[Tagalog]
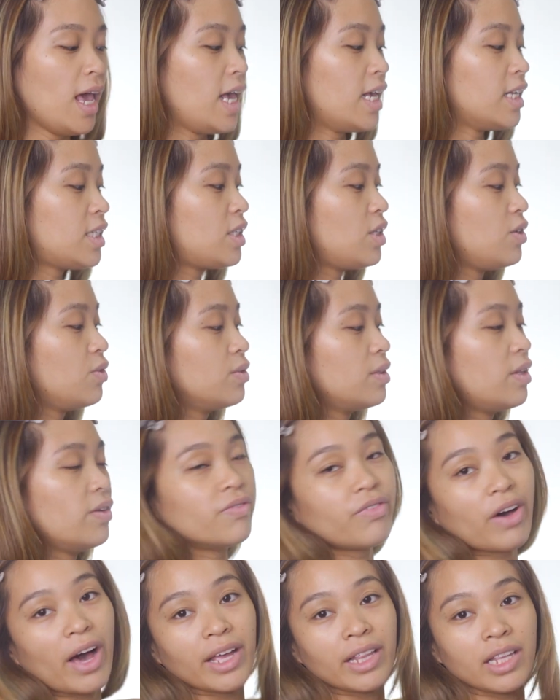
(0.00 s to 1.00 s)
is yung
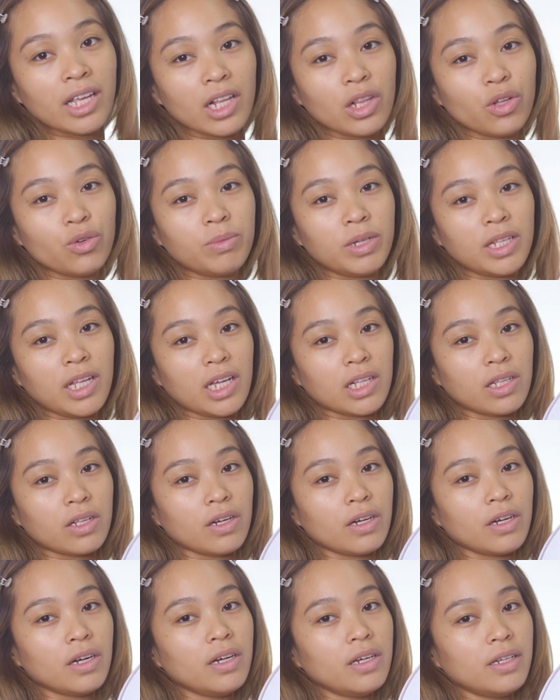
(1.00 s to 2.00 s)
Divine
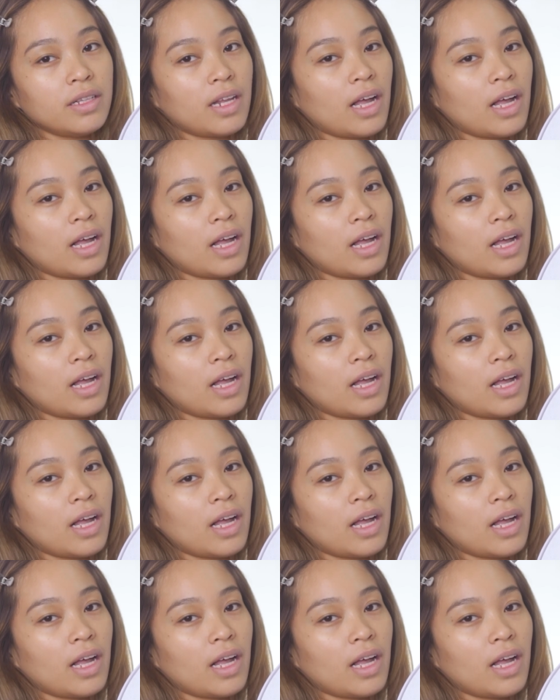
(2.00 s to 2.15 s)
Illuminator